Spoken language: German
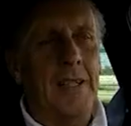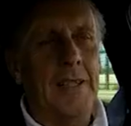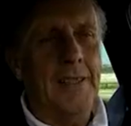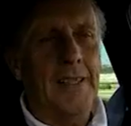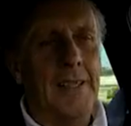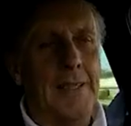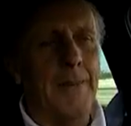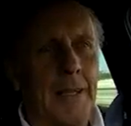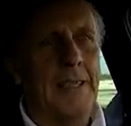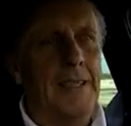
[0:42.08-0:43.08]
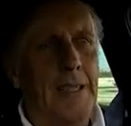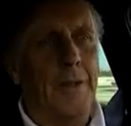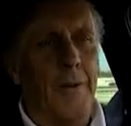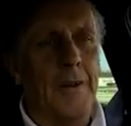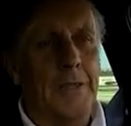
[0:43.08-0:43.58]
da geht es ja aber richtig
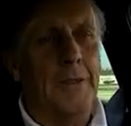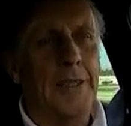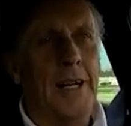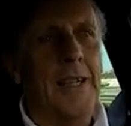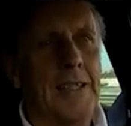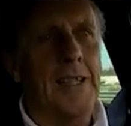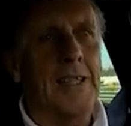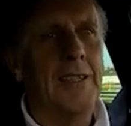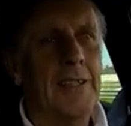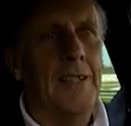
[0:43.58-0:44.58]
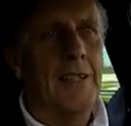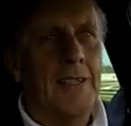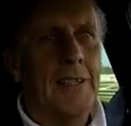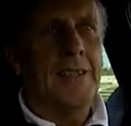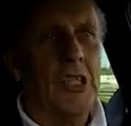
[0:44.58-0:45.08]
vorwärts, 180.
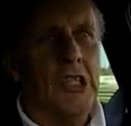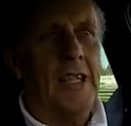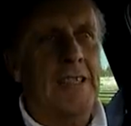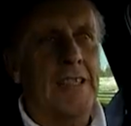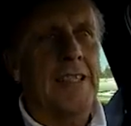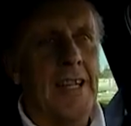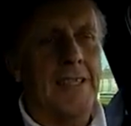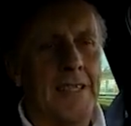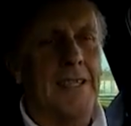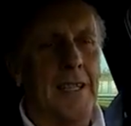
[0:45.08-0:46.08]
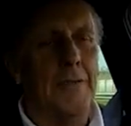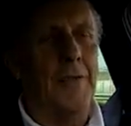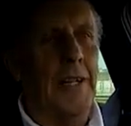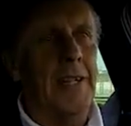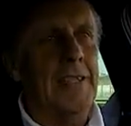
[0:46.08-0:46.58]
Da schlägt das Herz des
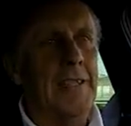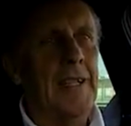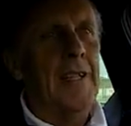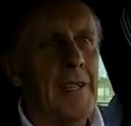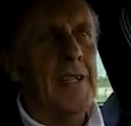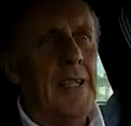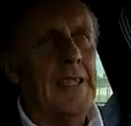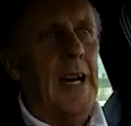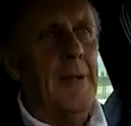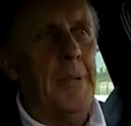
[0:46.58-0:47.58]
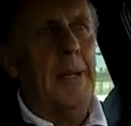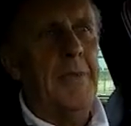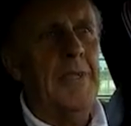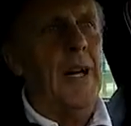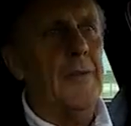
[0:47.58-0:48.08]
Rennfahrers. Jetzt
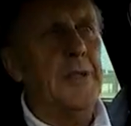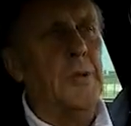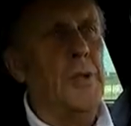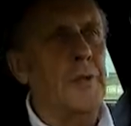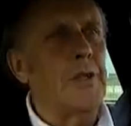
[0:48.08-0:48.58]
anbremsen auf die Kurve